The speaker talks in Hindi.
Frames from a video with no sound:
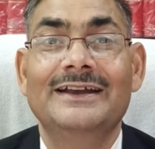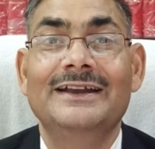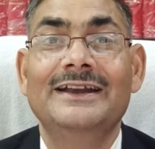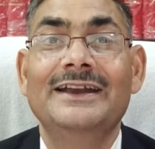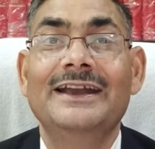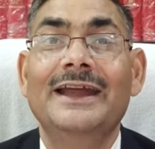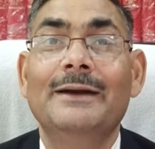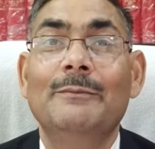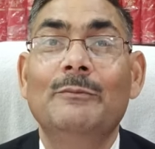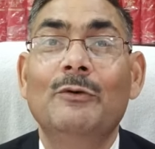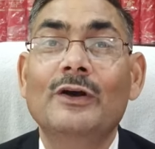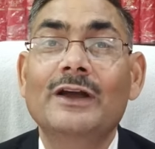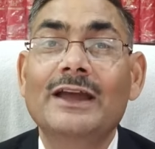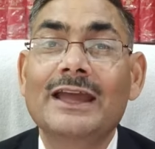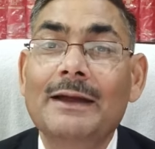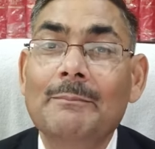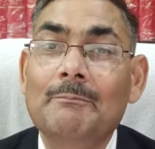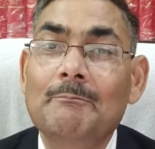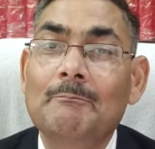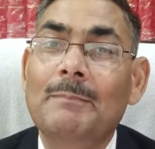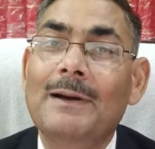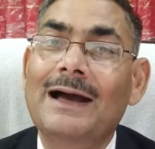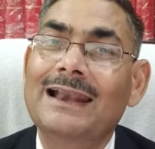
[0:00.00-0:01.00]
नियमों
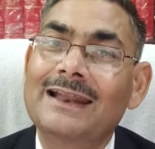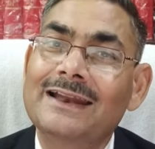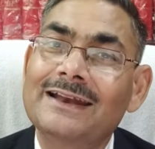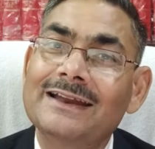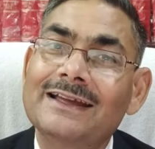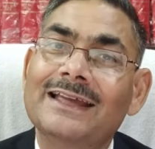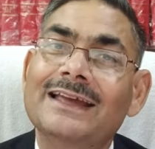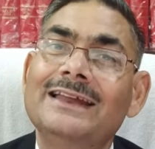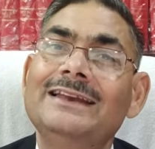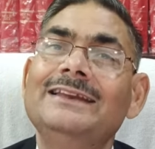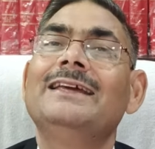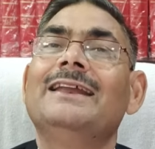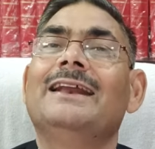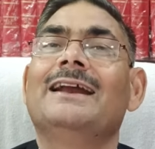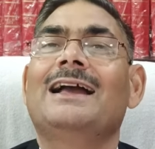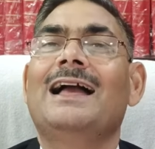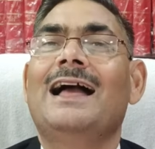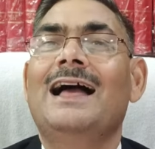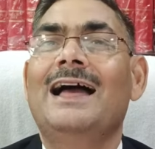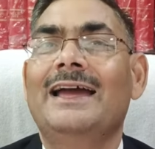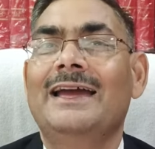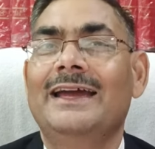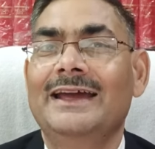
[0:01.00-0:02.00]
के पालन के लिए
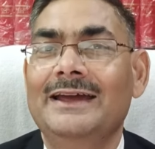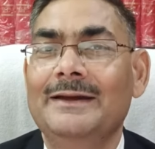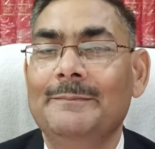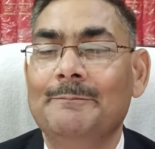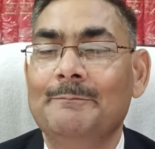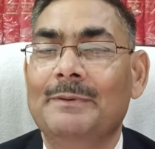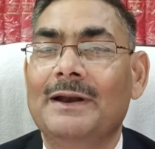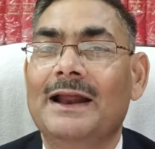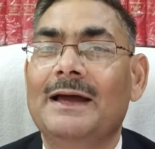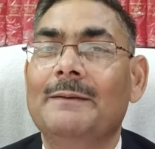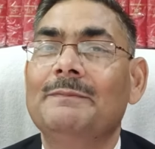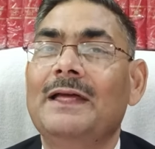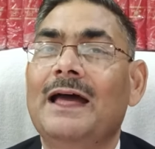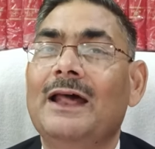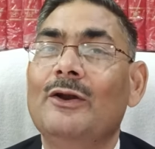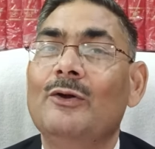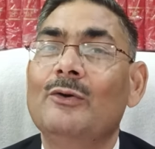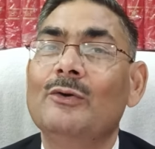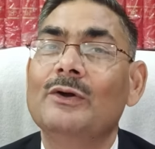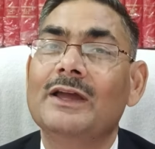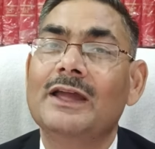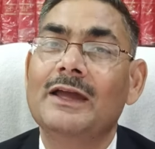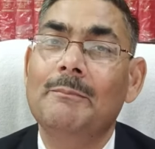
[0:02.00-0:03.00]
रखा है
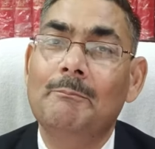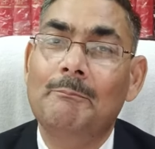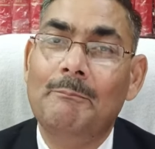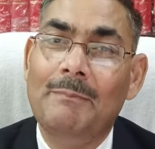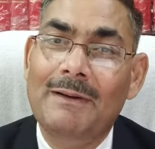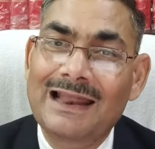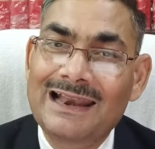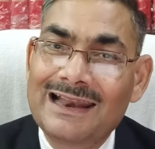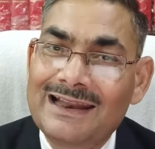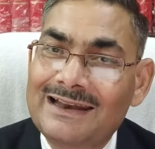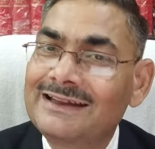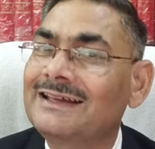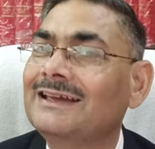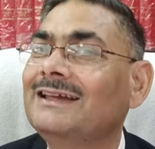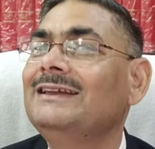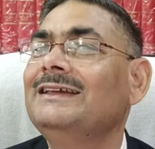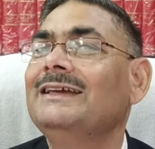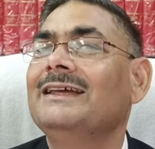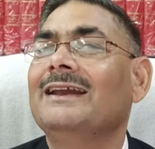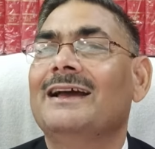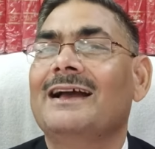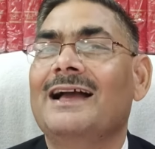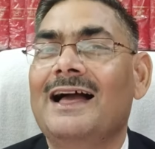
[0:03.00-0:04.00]
प्रावधानों के पालन के
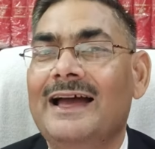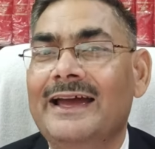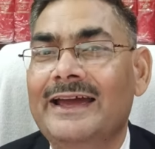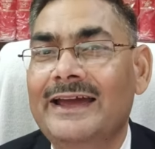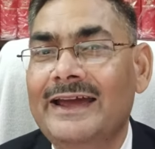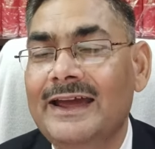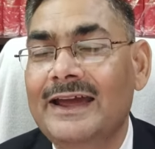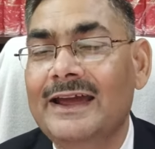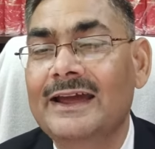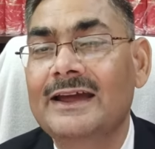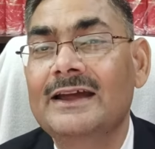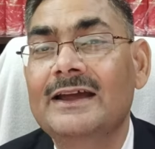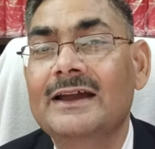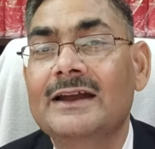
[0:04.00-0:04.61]
लिए रखा है